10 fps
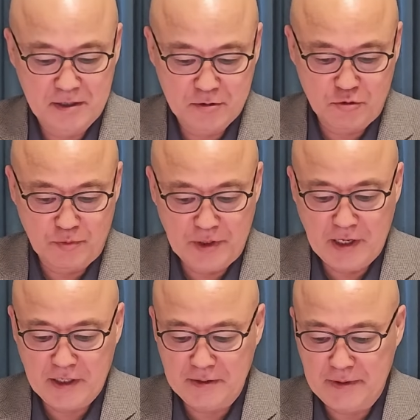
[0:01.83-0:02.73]

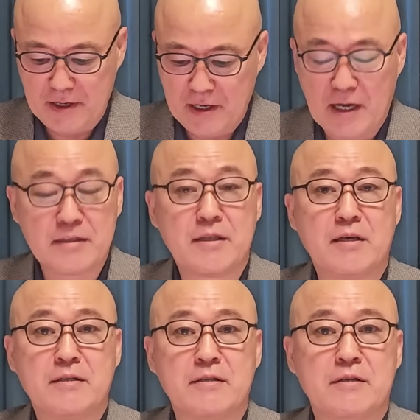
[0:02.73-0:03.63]
국민의힘의
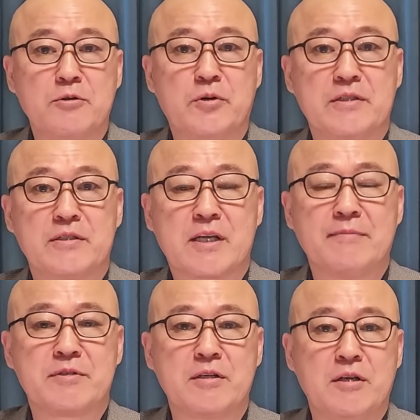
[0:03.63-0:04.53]
하태경 의원,
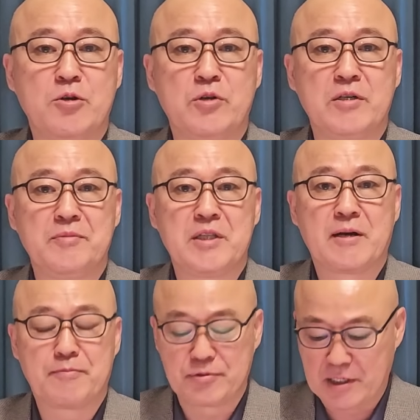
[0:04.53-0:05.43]
삼선
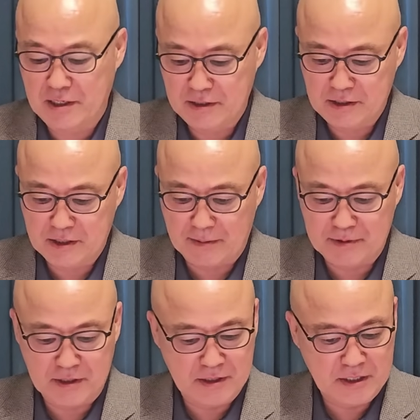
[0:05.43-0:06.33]
의원입니다. 부산에서
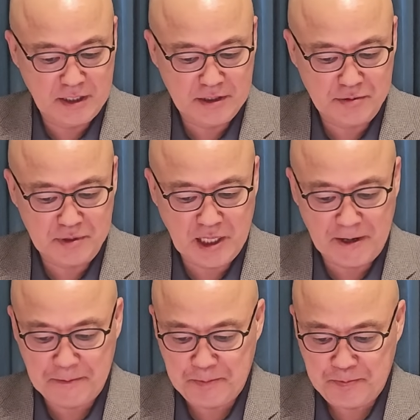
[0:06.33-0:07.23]
삼선을
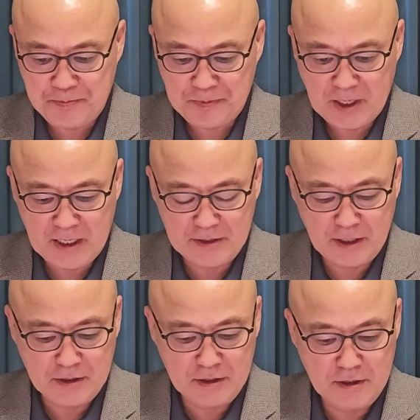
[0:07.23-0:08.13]
지냈습니다.
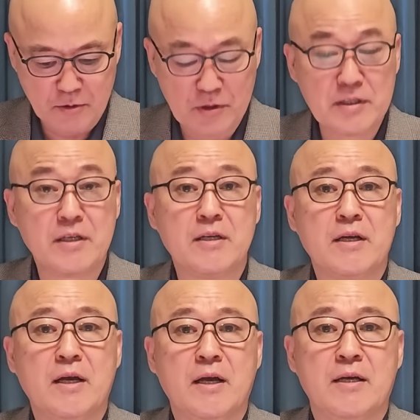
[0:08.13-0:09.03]
하태경 의원이
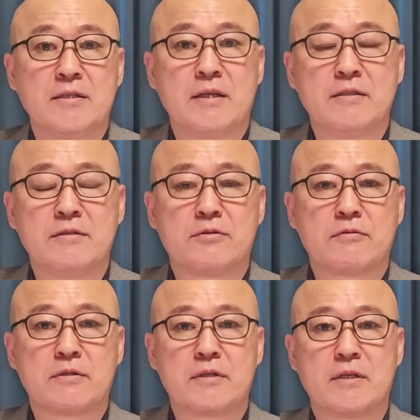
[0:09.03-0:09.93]
내년
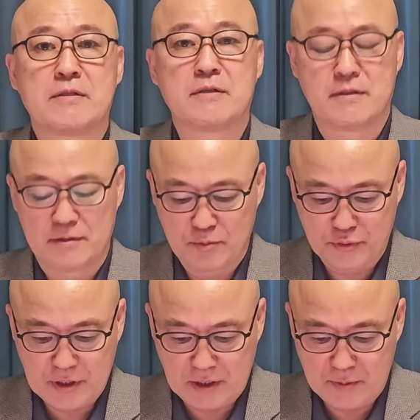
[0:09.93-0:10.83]
총선에서는
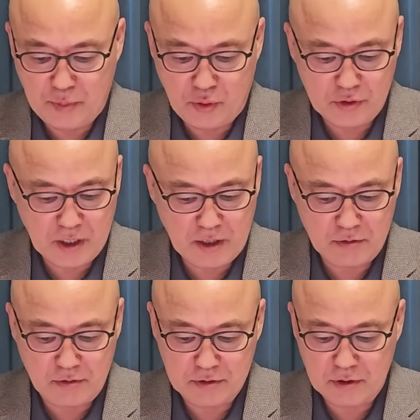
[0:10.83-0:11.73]
부산을
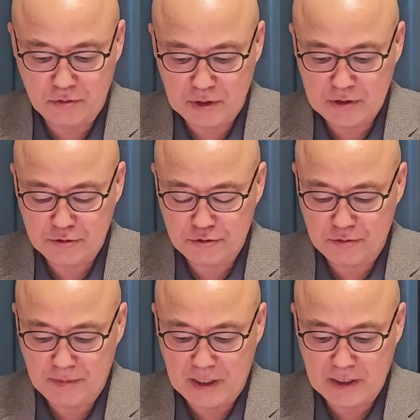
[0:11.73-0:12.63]
포기하고 서울에서
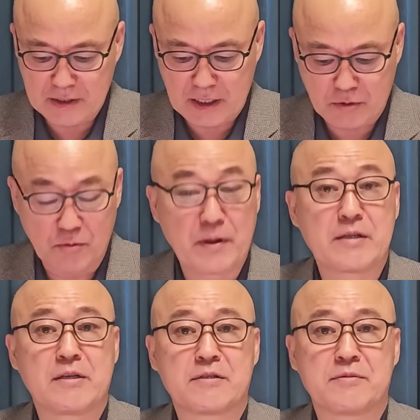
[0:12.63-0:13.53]
출마하겠다고
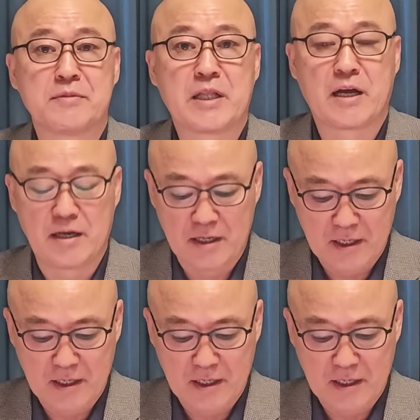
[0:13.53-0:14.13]
밝혔습니다.